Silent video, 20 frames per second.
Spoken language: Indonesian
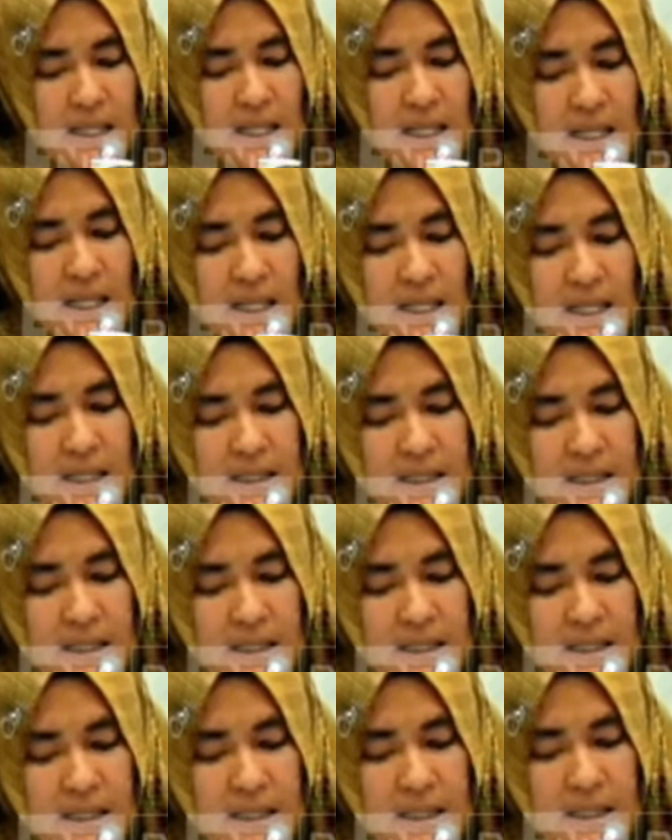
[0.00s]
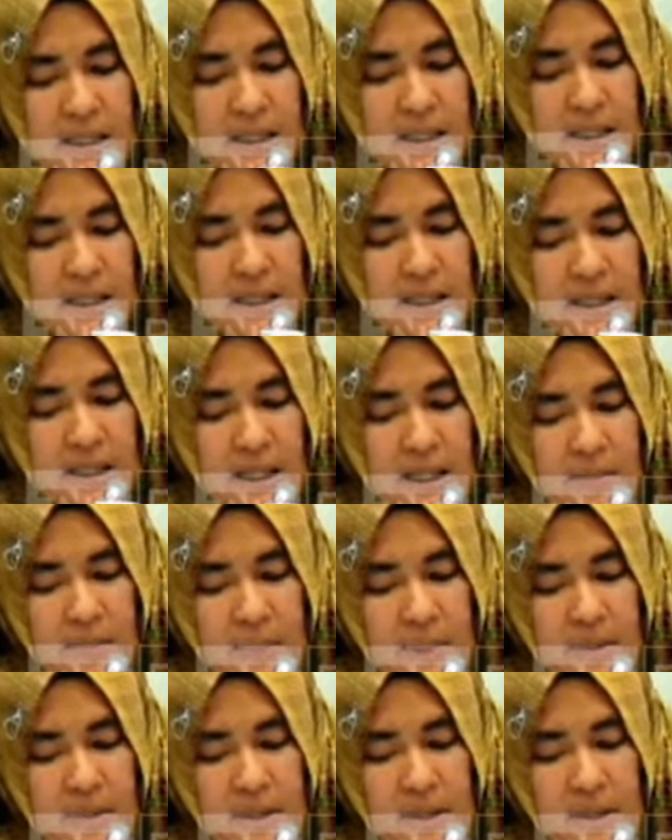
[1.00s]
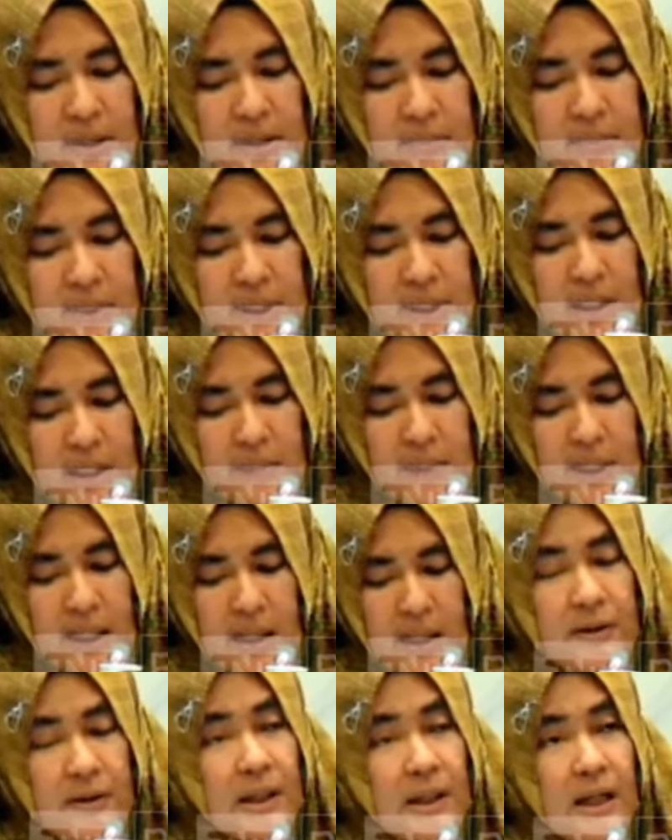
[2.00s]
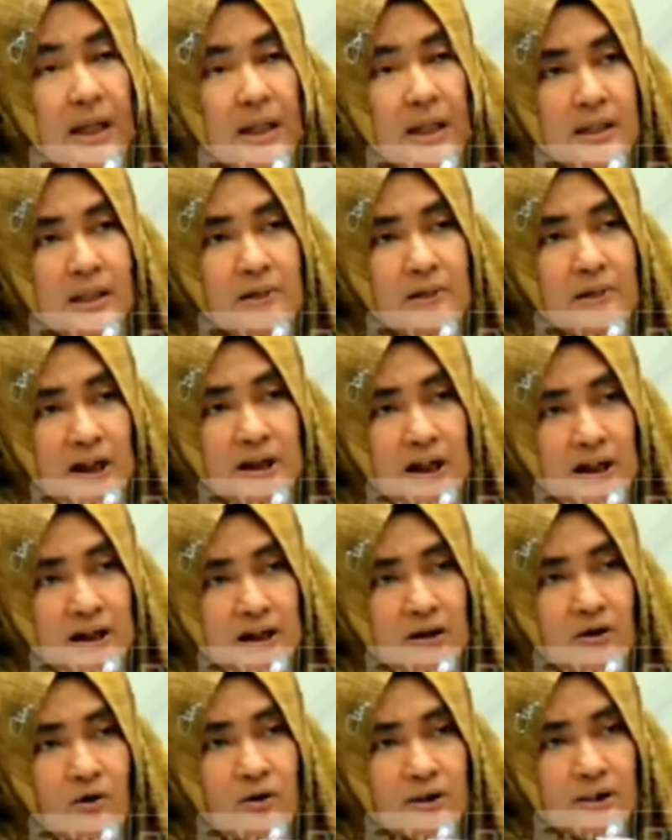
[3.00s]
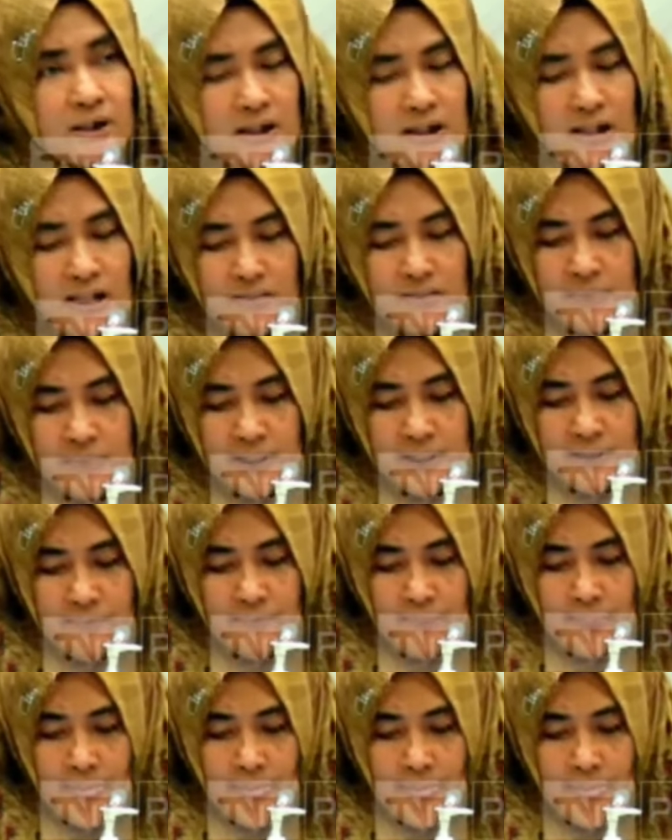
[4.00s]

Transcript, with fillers: Nah, hal ini uh, kami sangat mengkhawatirkan dan menjadi concern kami